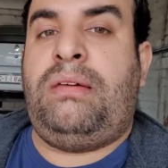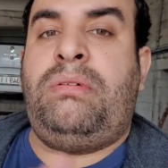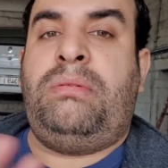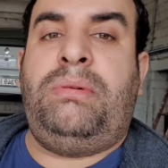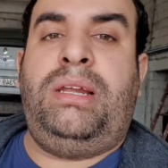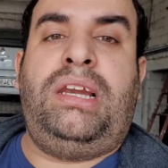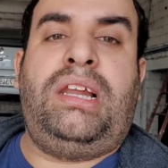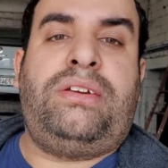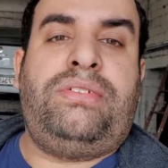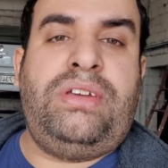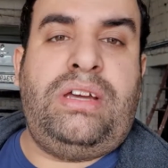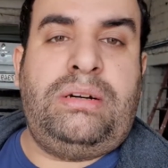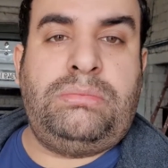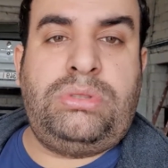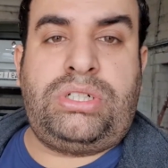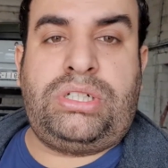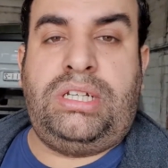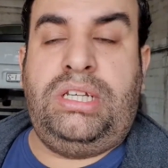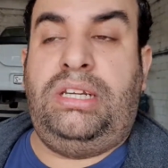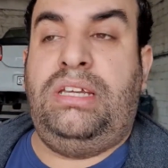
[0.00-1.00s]
بيعمل لك فيها
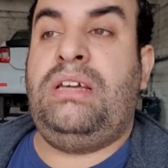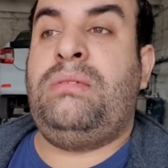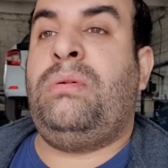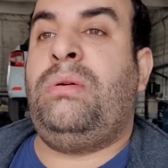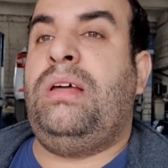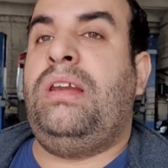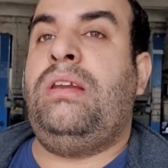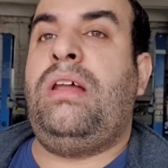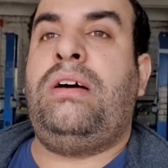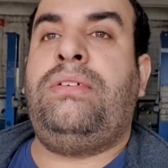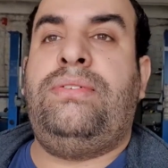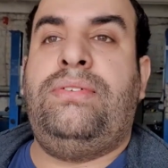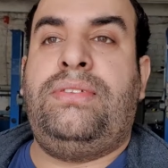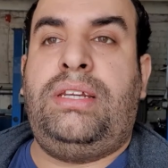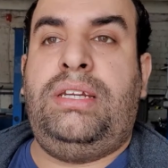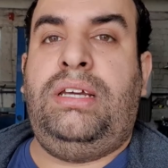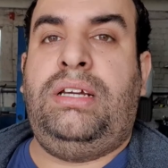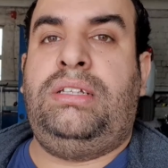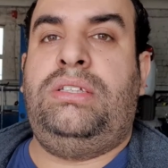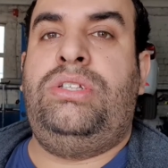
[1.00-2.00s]
مشكله يا ما الافضل انك